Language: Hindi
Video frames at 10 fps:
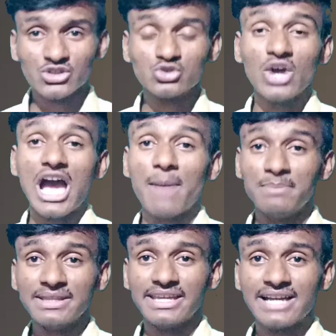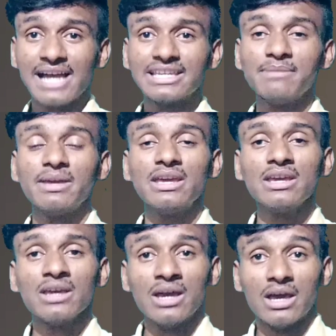कि दोस्तों आपने देखा कि
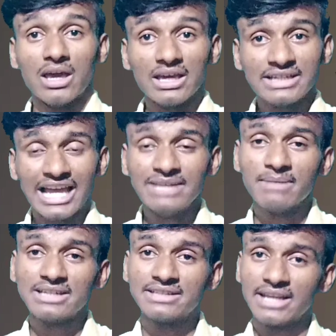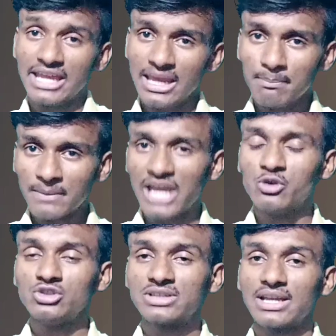मैं काइन मास्टर ऐप का
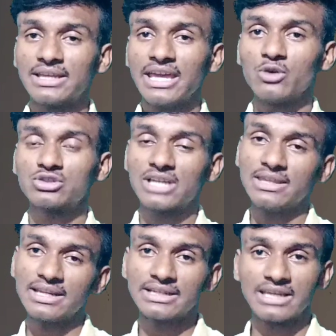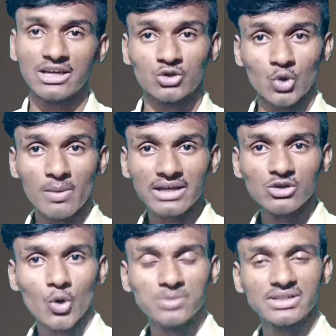यूज करके उसके अंदर क्रोमा
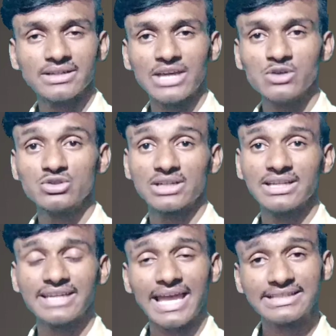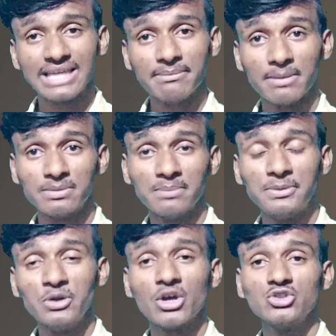की ऑप्शन का यूज करके कैसे मैं अपने
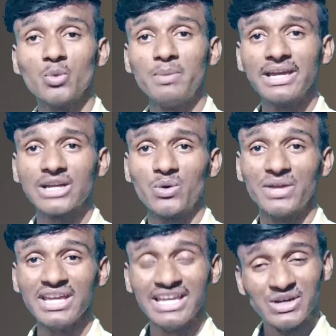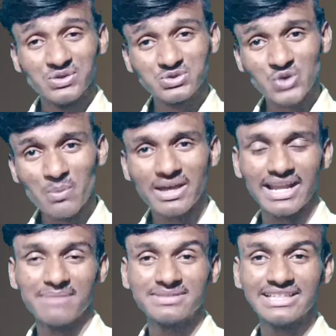वीडियो का जो बैकग्राउंड है उसको मैं
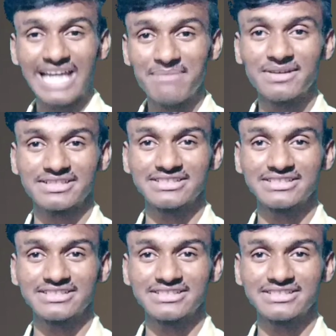आराम से गायब कर